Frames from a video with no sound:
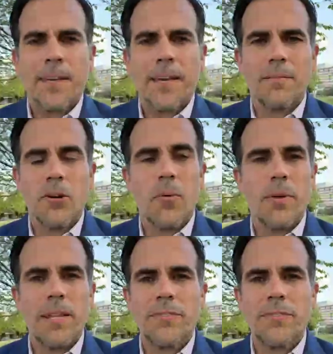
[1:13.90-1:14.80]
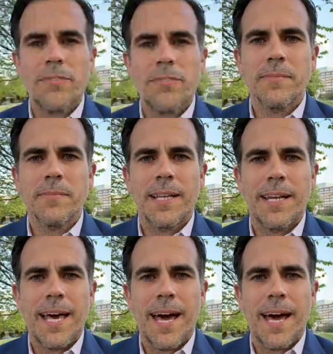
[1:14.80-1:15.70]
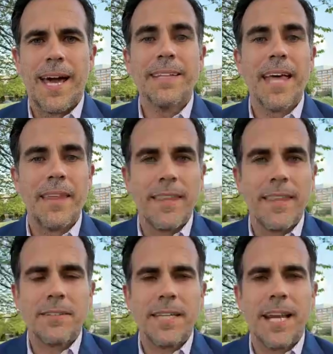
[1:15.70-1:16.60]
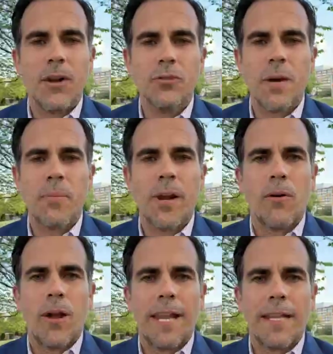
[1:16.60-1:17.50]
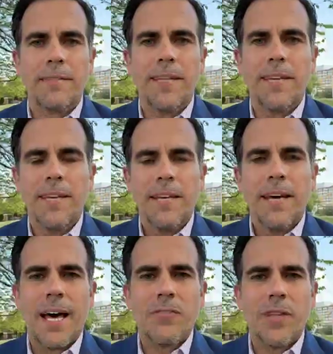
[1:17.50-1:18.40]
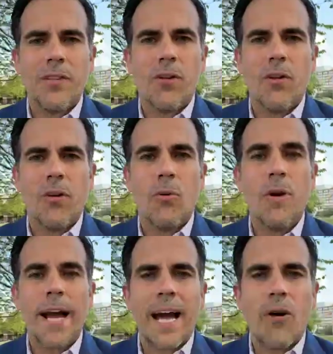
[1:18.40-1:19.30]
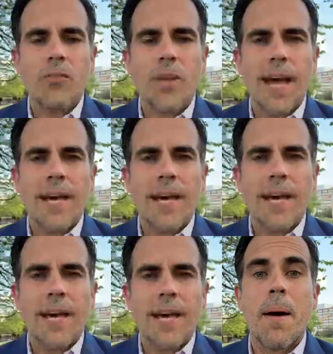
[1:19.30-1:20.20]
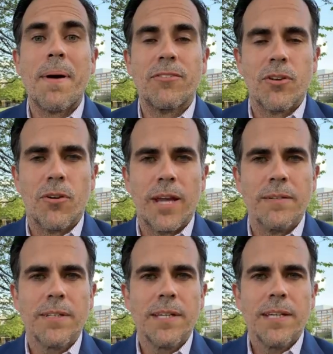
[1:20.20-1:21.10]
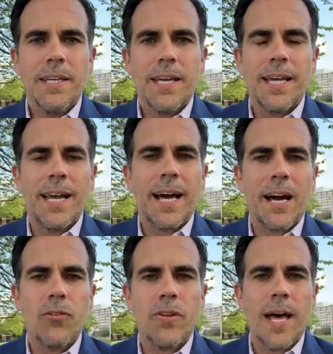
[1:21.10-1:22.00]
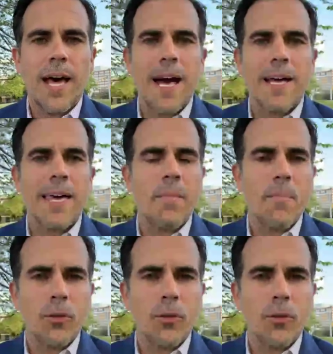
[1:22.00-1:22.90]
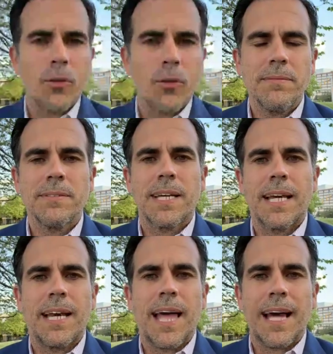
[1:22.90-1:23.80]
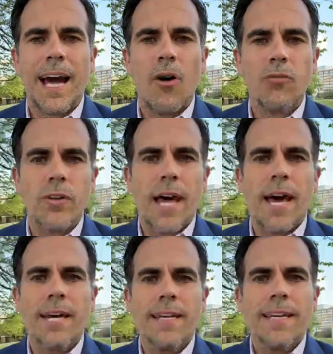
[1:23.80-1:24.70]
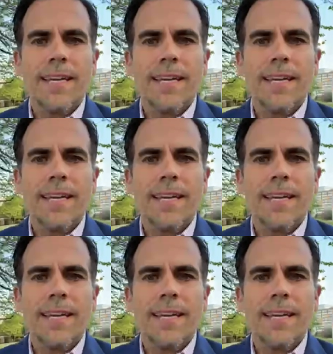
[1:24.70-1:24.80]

Eh, como bien saben, la estadidad y la lucha por la igualdad ha sido una causa que me apasiona. Es la causa que me motiva, es la causa